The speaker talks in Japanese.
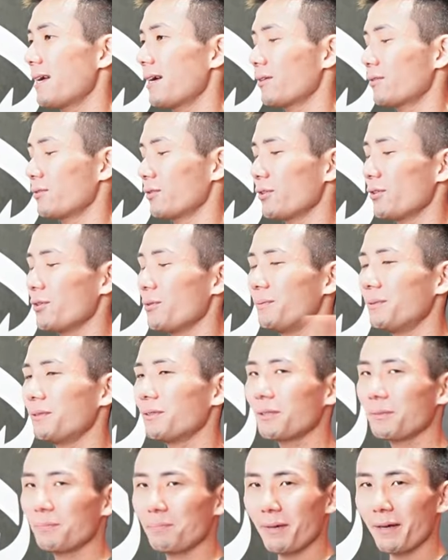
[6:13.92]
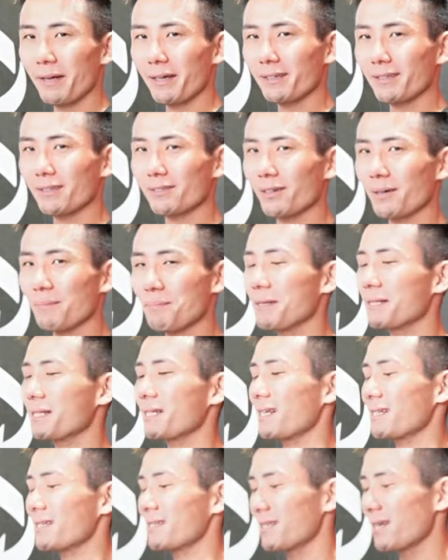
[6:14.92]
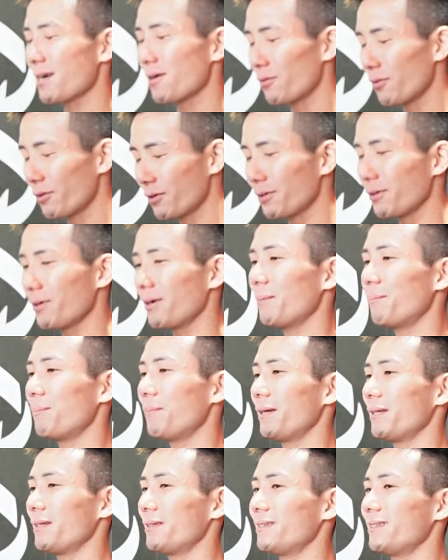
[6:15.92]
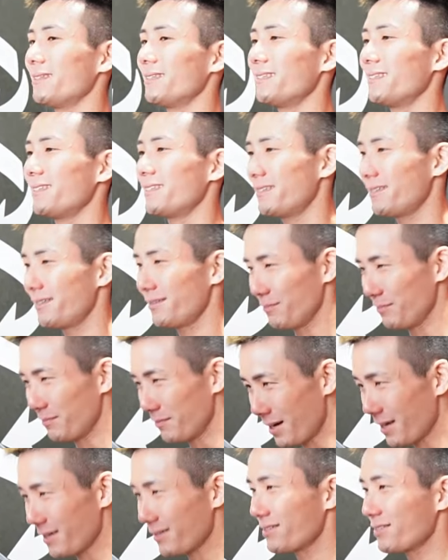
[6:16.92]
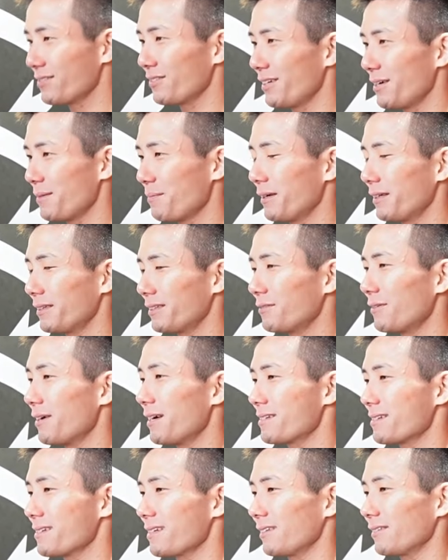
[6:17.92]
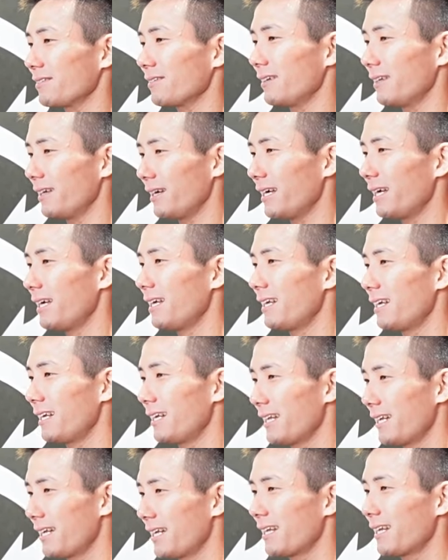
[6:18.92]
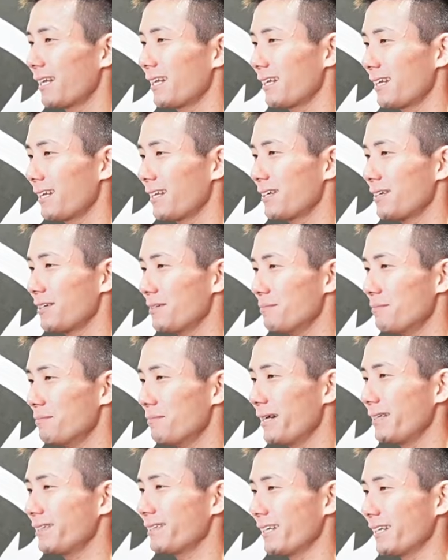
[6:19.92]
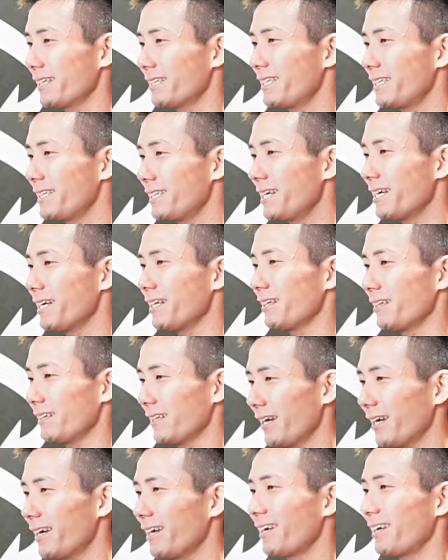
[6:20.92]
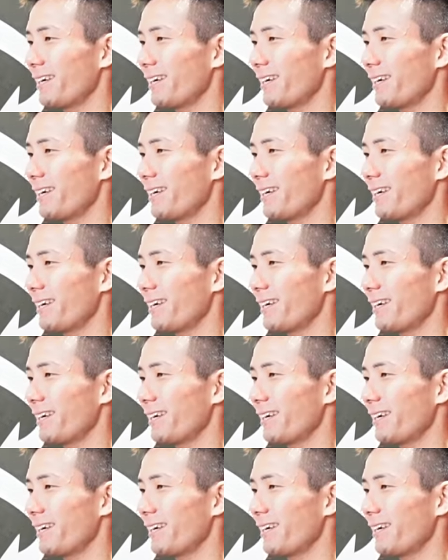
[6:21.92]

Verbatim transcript: この指の引っ張り方とかやっぱさすがこういうのがやっぱうまいっすよねやっぱ TWICE さんとかねうまいっていうか綺麗だね